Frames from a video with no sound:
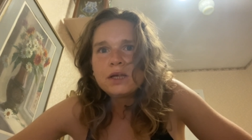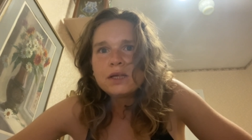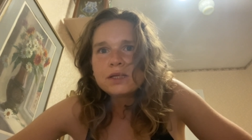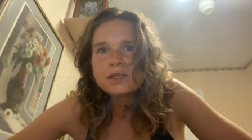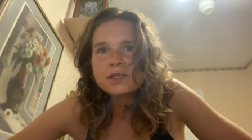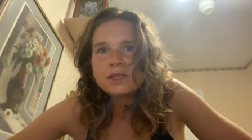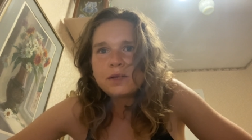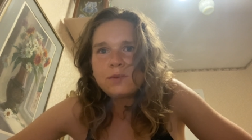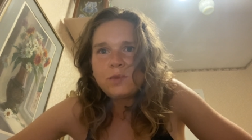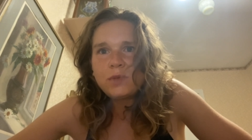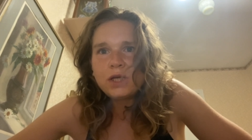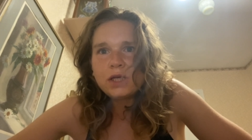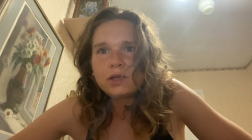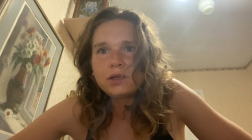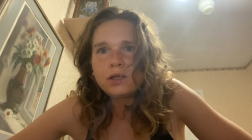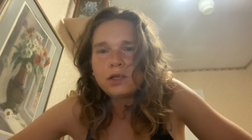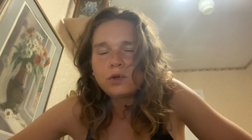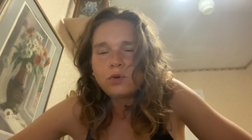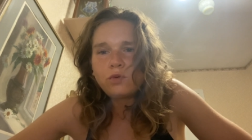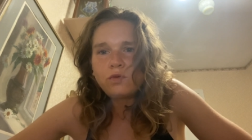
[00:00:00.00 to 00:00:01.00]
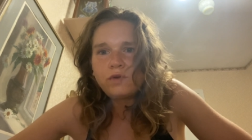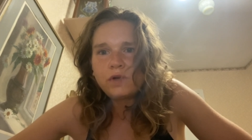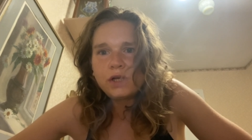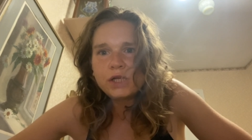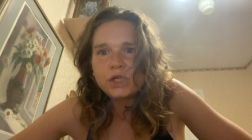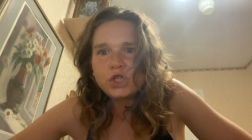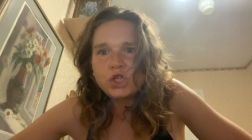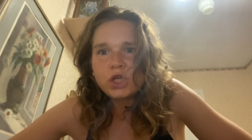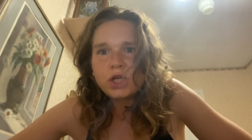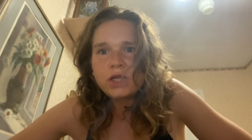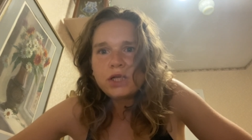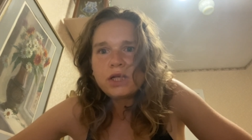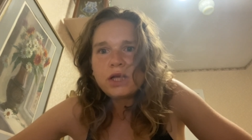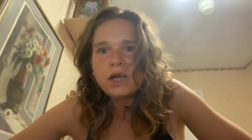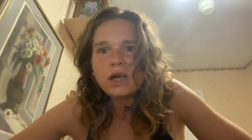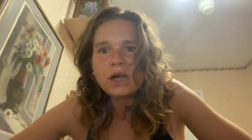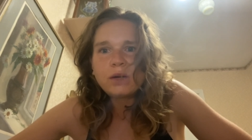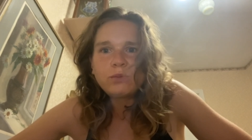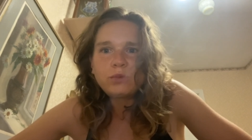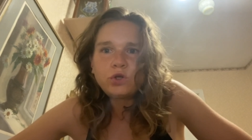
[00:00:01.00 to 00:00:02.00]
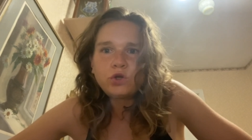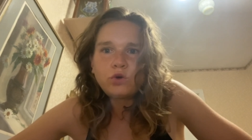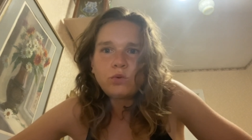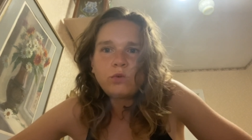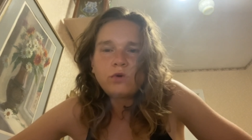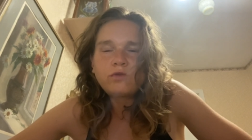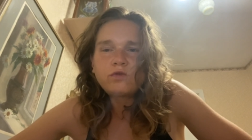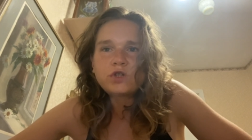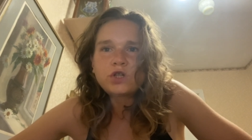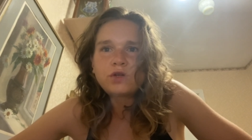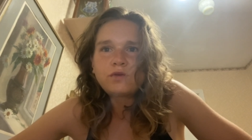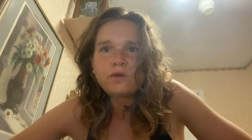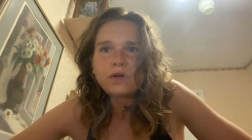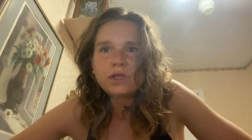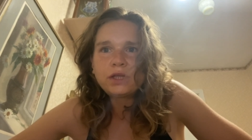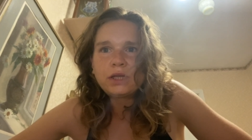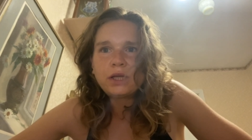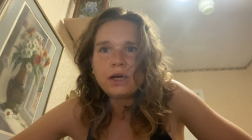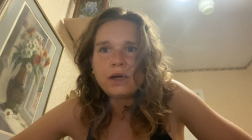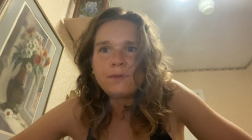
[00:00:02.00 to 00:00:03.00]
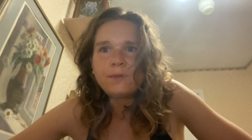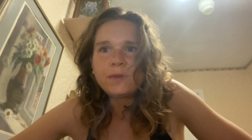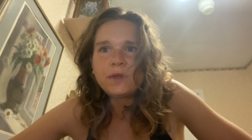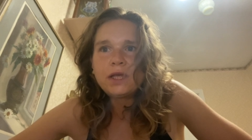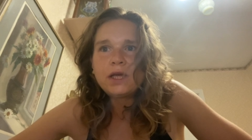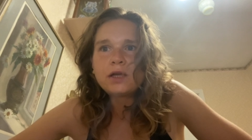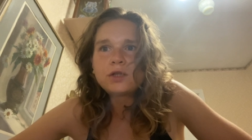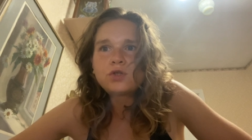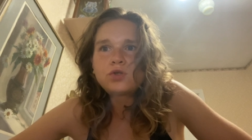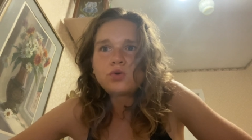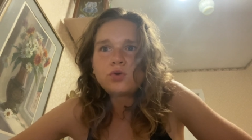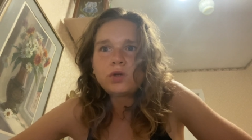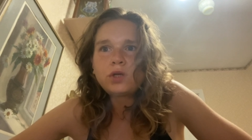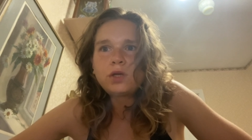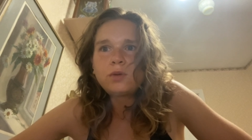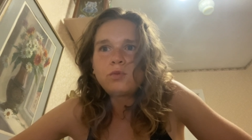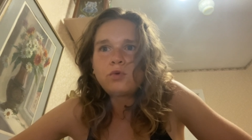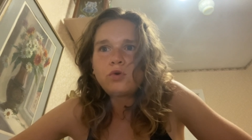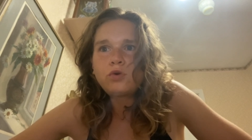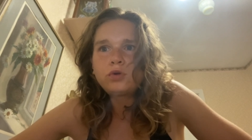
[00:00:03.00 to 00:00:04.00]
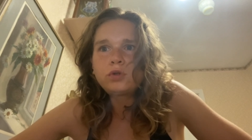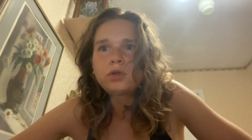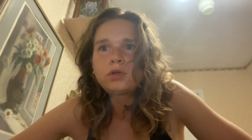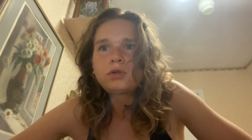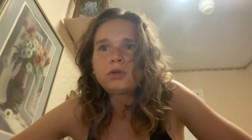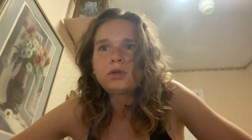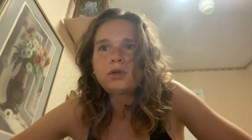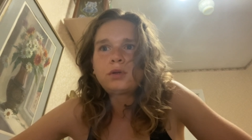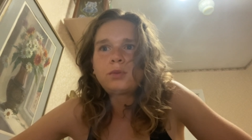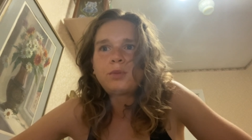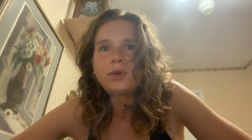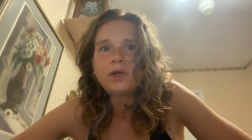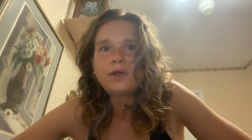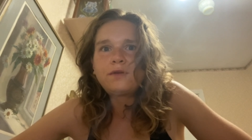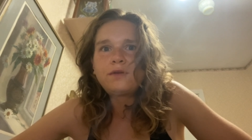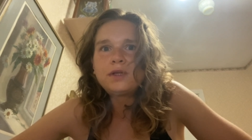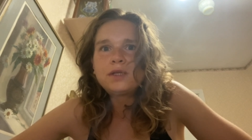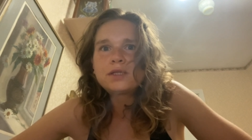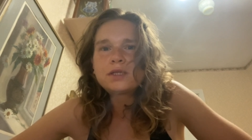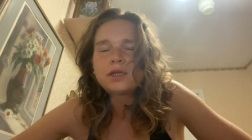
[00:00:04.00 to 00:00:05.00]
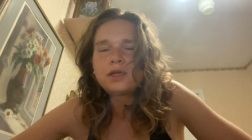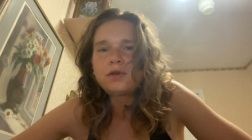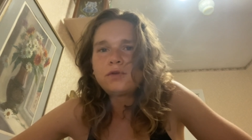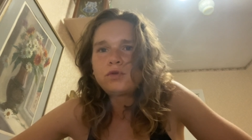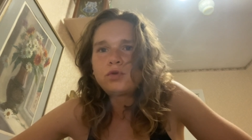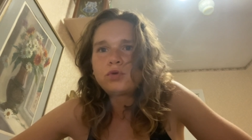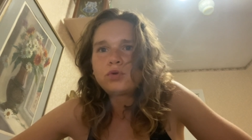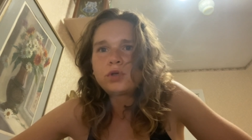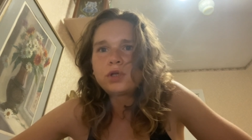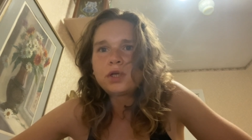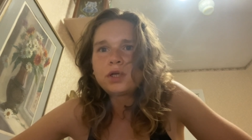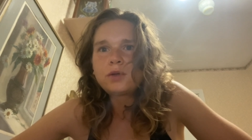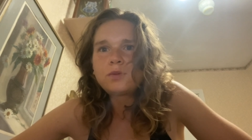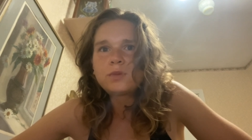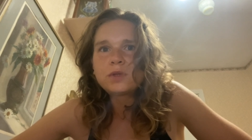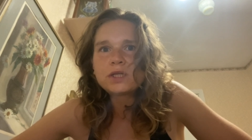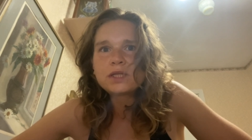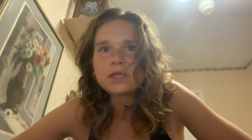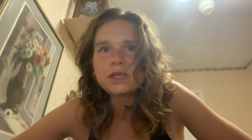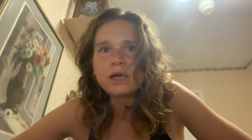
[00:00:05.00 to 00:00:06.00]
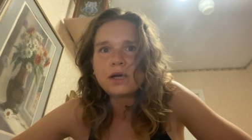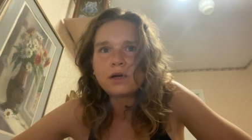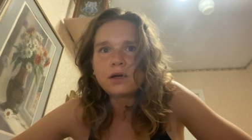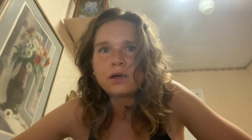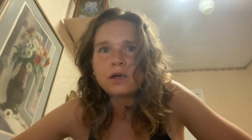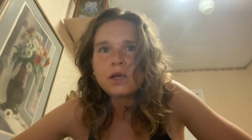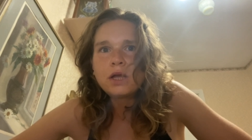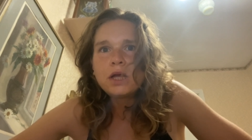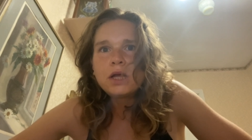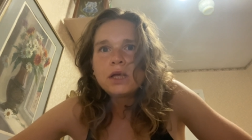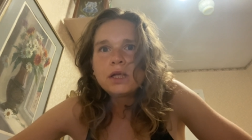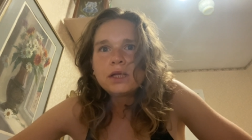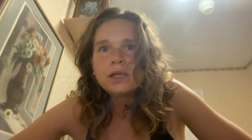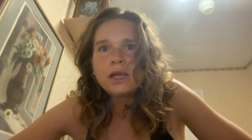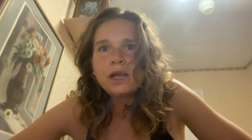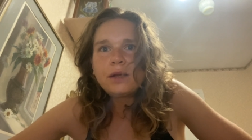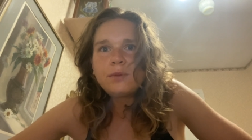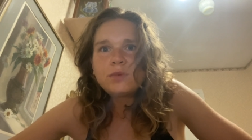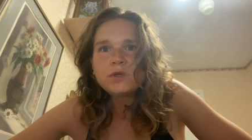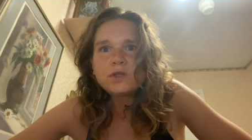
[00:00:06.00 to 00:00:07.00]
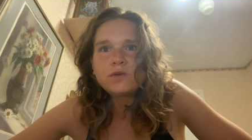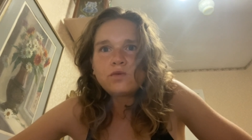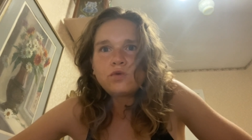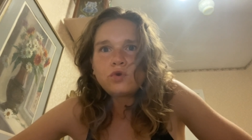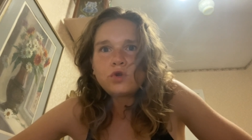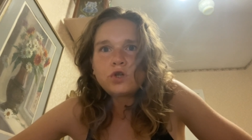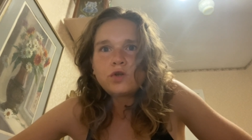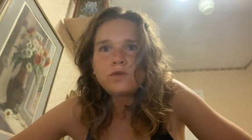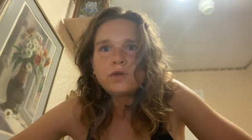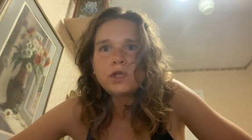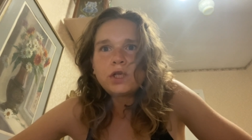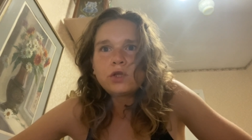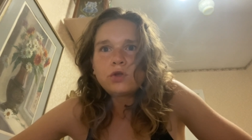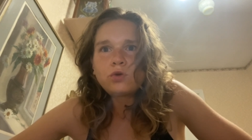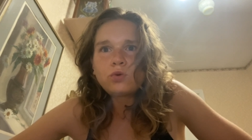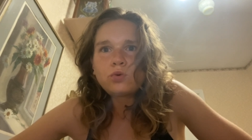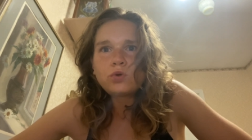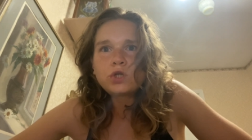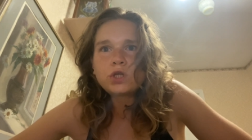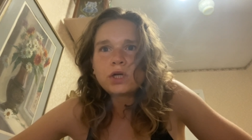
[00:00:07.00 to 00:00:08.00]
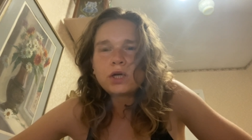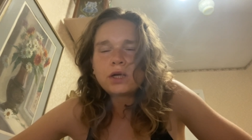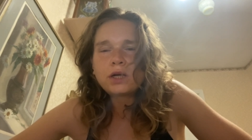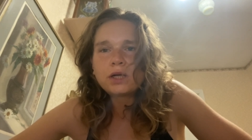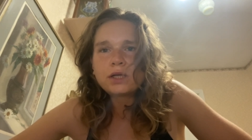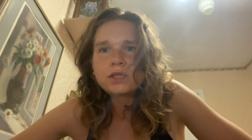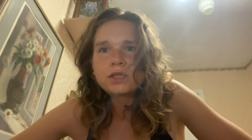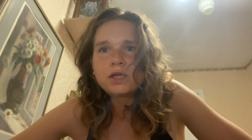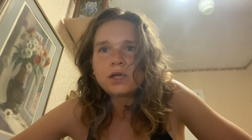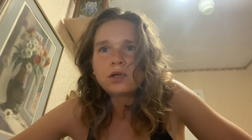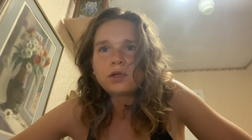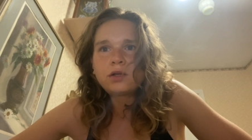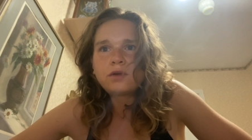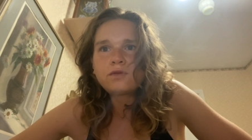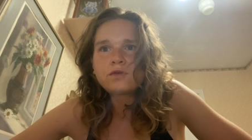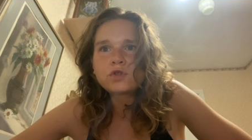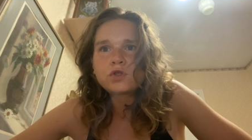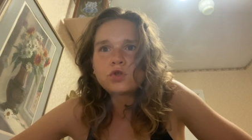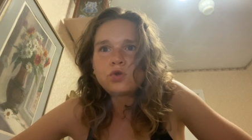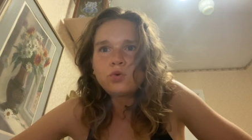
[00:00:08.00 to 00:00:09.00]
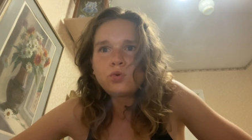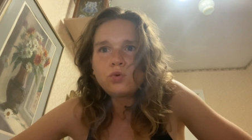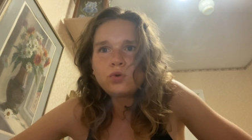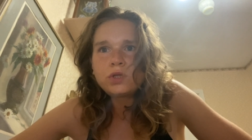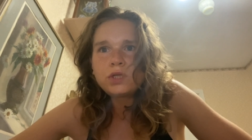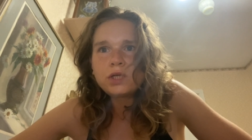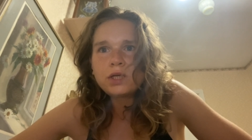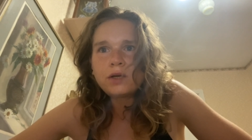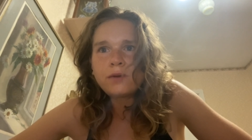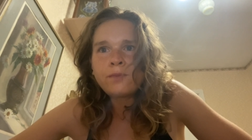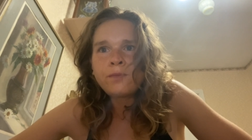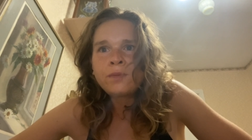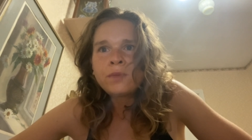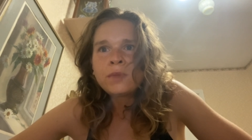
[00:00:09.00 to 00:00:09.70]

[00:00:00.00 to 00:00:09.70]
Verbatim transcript: заметное увеличение объемов живота. И отеки могут а, Э, появиться и в других местах. Для обезвоживания тоже характерно вздутие,